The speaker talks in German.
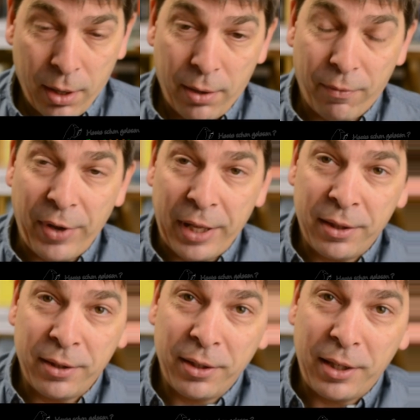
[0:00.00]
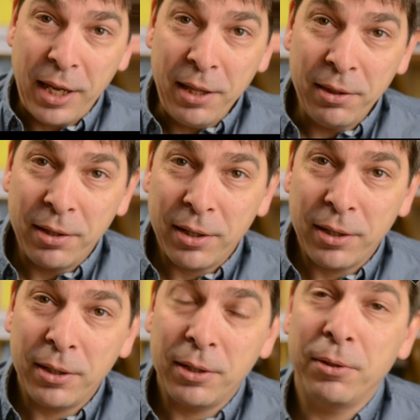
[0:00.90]
Wenn
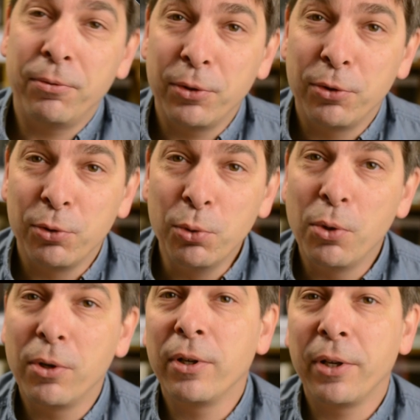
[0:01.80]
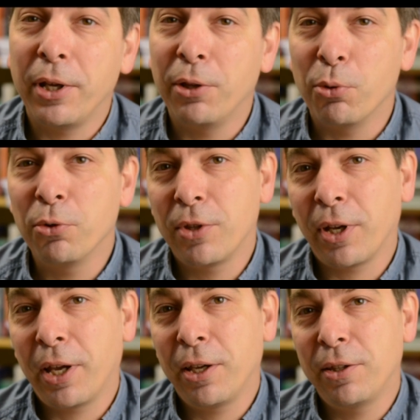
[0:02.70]
Kinder versuchen, in
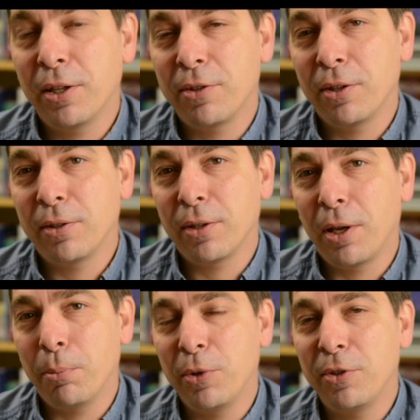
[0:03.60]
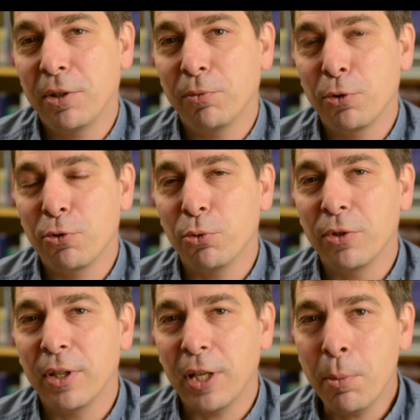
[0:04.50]
Österreich derzeit ein bisschen was zu
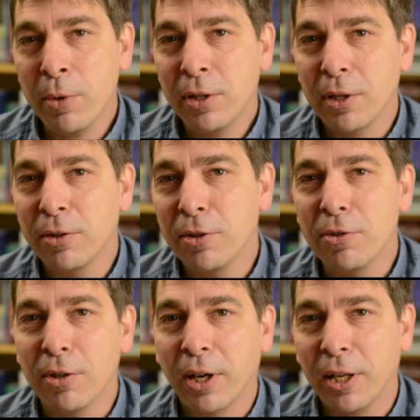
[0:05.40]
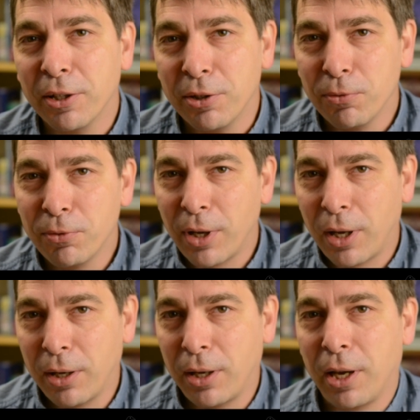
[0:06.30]
unternehmen, dann sind sie ja relativ
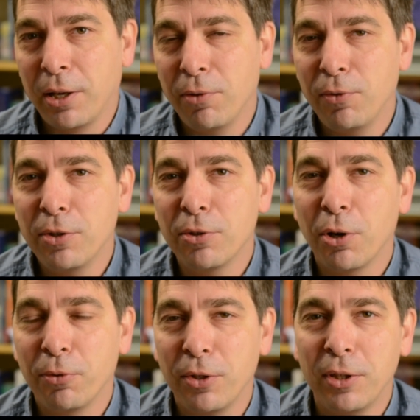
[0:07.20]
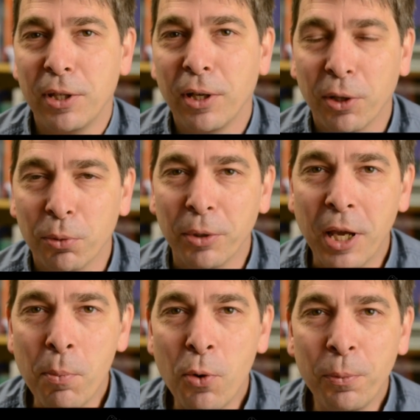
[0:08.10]
angewiesen auf die nähere
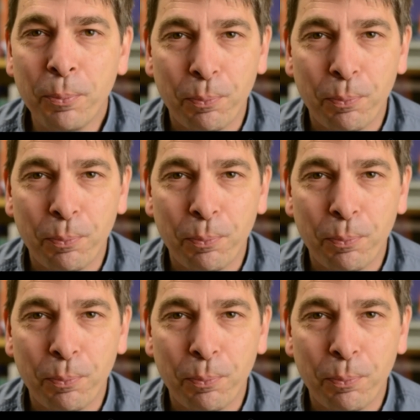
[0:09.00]
Umgebung.